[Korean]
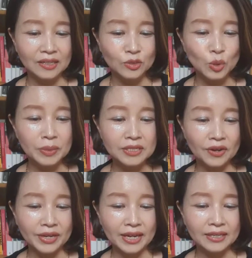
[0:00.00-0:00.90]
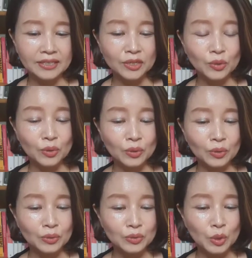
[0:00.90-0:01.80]
소비 성향 그리고
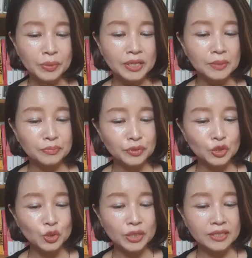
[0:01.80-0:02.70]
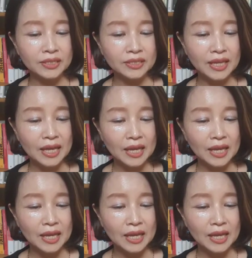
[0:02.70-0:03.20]
소비를 부추기는